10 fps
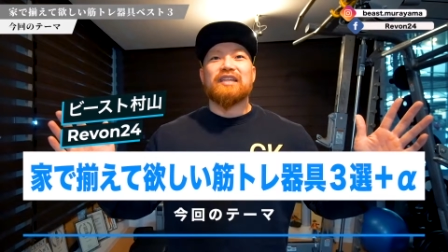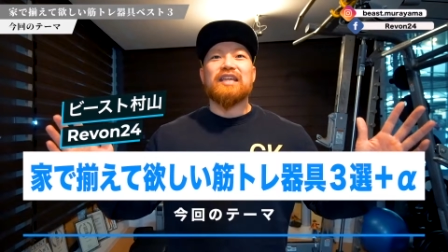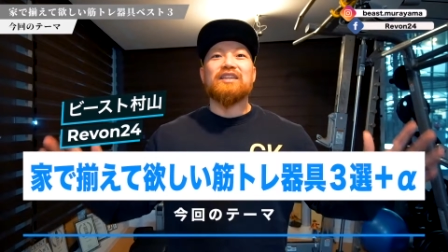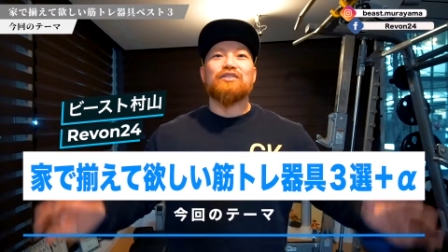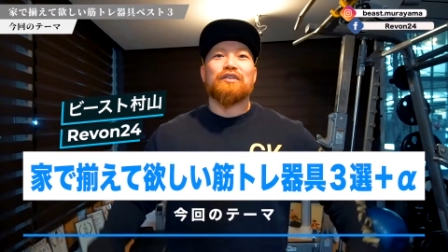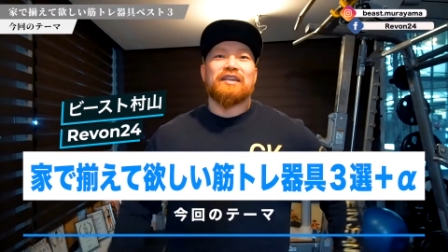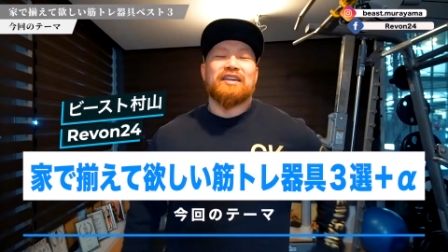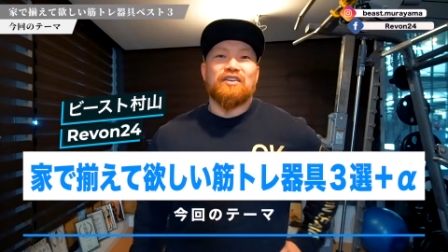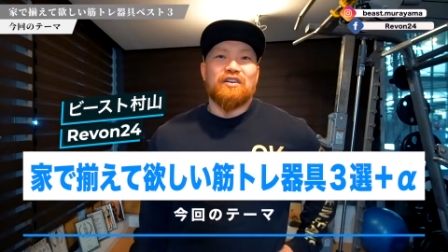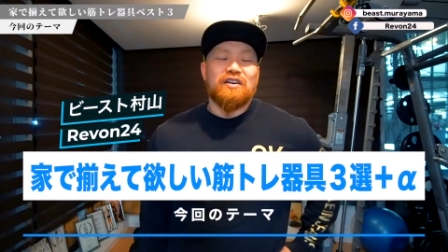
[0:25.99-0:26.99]
筋トレ
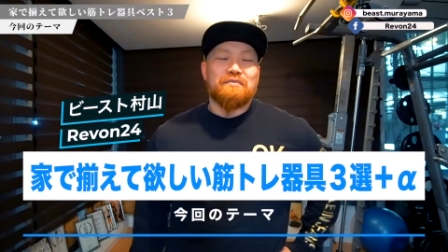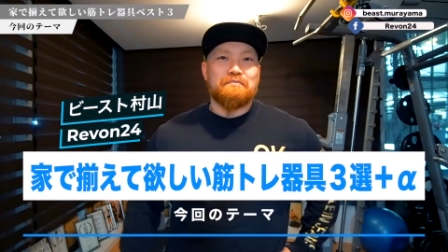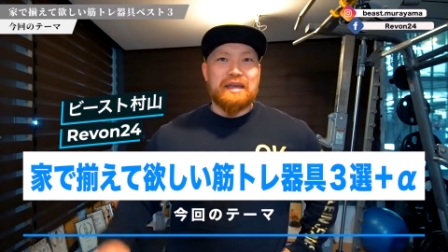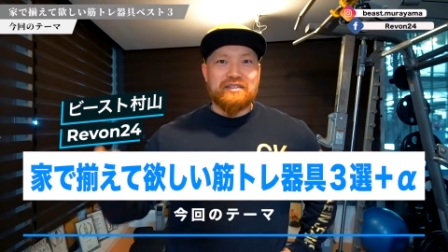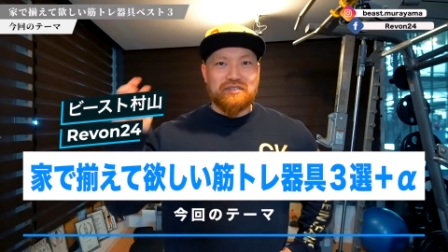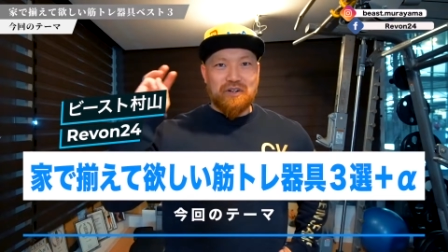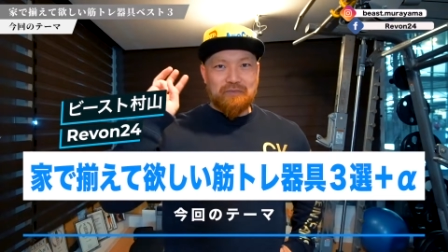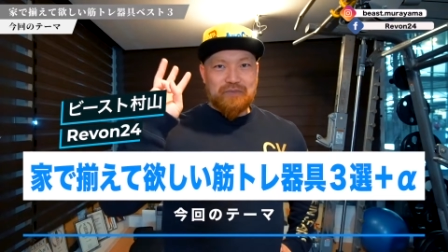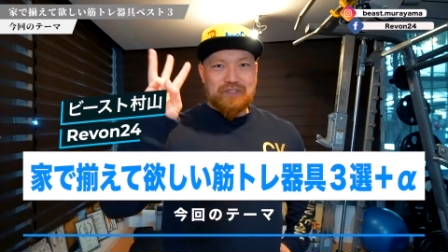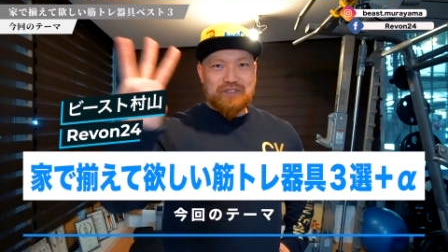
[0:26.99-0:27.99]
器具
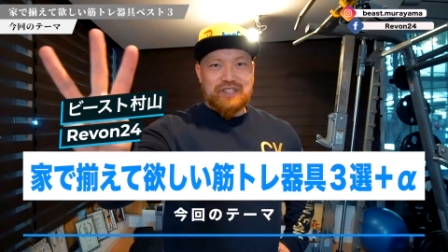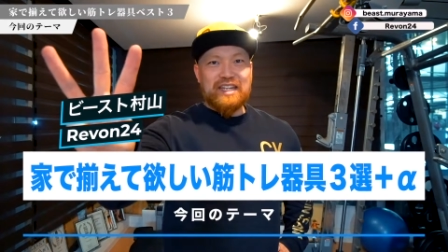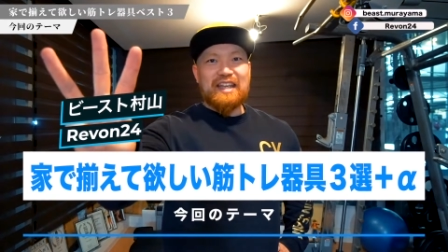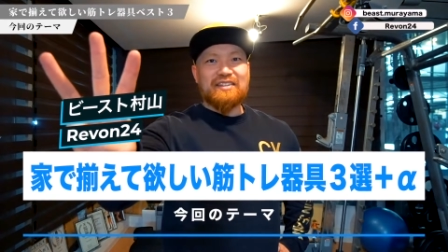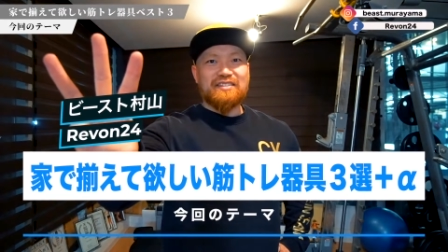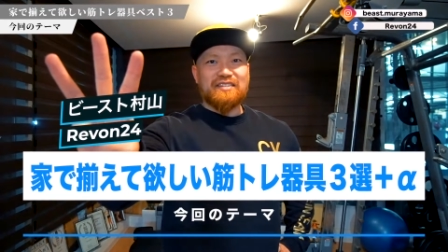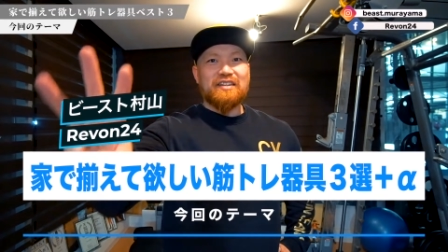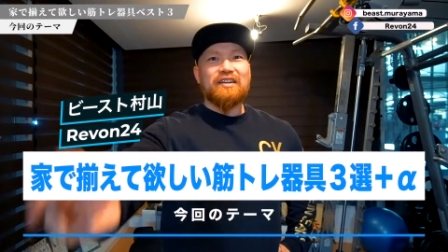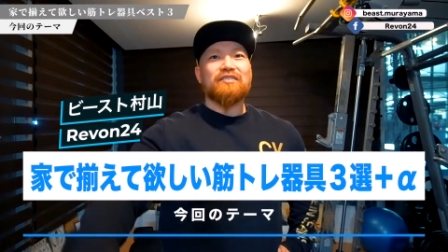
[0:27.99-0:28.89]
ベスト3です。